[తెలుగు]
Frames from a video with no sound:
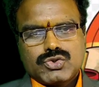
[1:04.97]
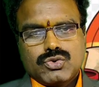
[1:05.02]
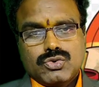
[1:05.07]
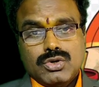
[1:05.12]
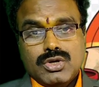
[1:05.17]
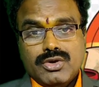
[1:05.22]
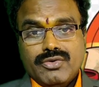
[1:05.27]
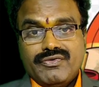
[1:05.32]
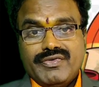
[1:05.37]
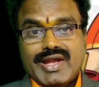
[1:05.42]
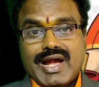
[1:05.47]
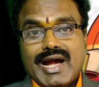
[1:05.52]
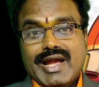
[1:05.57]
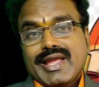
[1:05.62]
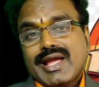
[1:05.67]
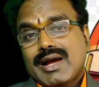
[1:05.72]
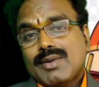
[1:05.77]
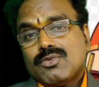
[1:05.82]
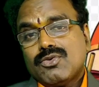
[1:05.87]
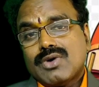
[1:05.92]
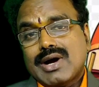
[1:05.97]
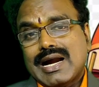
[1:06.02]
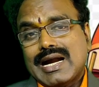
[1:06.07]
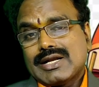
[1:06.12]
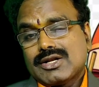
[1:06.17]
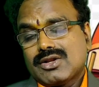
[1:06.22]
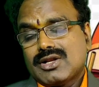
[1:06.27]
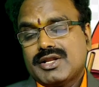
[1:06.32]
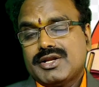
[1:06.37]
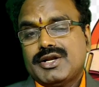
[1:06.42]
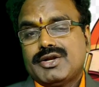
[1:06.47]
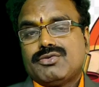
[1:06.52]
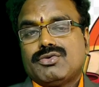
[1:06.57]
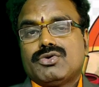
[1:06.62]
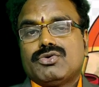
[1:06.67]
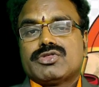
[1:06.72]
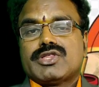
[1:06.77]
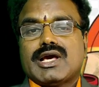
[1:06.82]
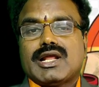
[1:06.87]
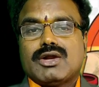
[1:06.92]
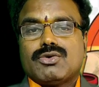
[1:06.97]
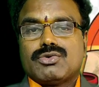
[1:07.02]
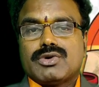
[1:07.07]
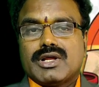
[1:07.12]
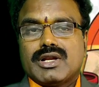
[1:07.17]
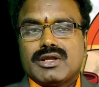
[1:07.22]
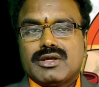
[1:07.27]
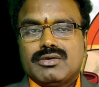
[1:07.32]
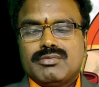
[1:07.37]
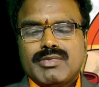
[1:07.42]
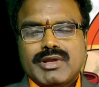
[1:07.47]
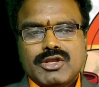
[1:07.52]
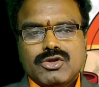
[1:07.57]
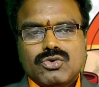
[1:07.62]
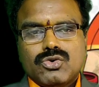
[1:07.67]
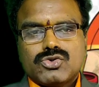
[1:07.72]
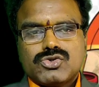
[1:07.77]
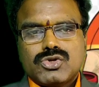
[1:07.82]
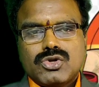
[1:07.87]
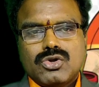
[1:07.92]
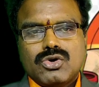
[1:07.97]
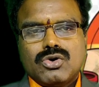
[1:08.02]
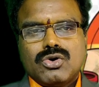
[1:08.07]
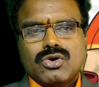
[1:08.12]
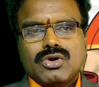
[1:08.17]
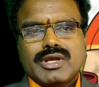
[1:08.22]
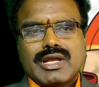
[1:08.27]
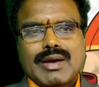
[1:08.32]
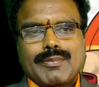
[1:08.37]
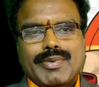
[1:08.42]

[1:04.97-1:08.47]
ఇస్తూ వ్యాయామం ఆటలు అనేటువంటివి చాలా ఉండాలి మరి ఈ రోజుల్లో ఈ